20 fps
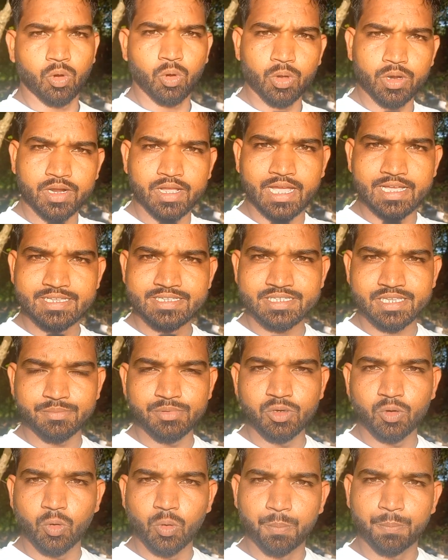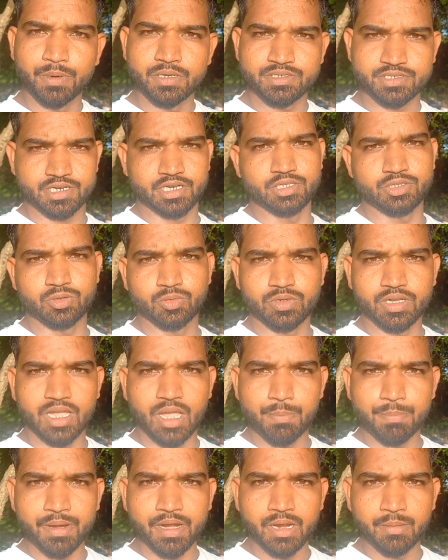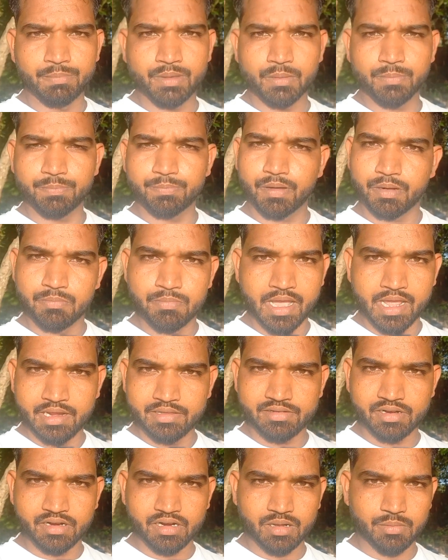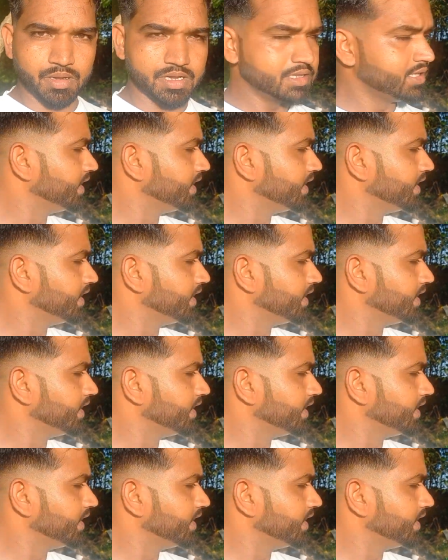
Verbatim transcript: और गाइस सभी ऊपर चढ़ चुके हैं पेड़ पे पर मैं नहीं चढ़ रहा भाई